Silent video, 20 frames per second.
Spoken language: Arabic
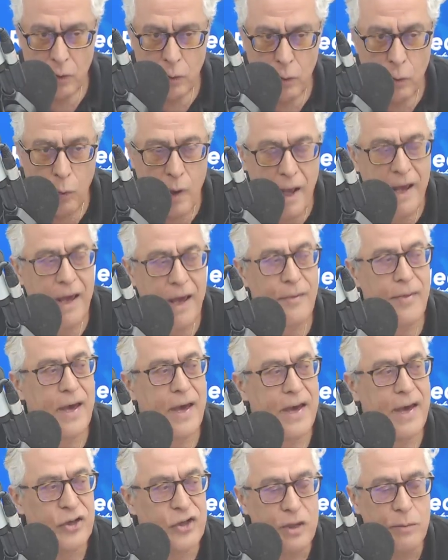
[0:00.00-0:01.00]
وهذا
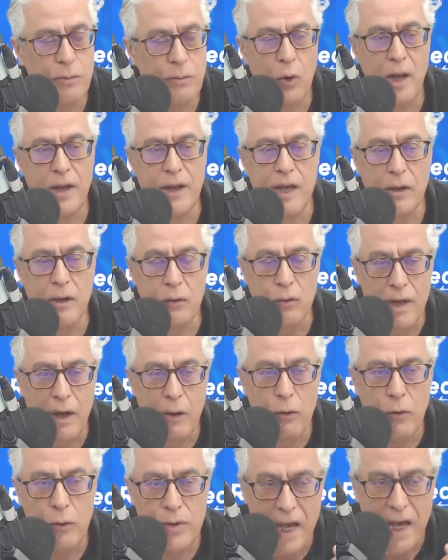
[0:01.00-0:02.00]
يجب أن يكون
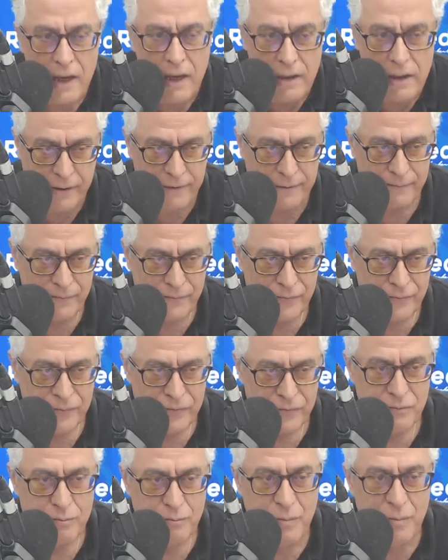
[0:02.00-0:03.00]
هنالك
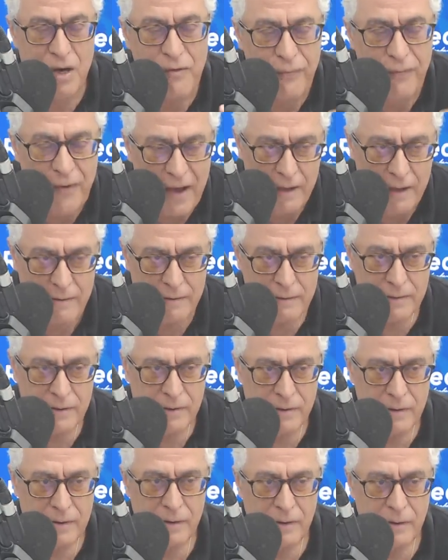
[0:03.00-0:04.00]
بالفعل
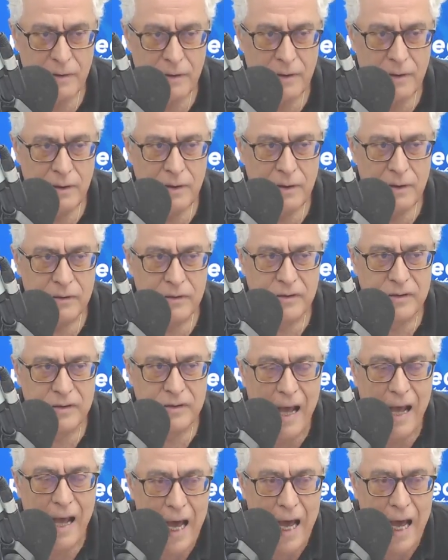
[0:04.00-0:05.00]

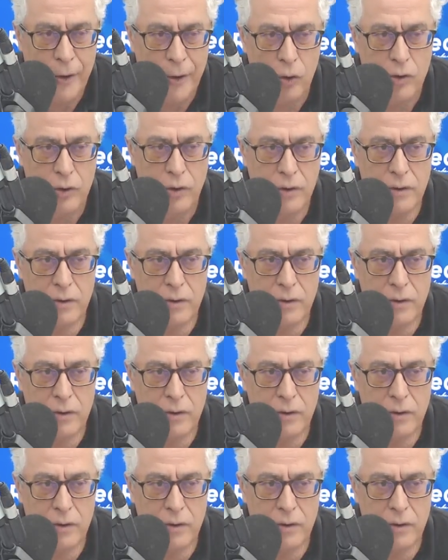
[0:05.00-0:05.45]
تحرك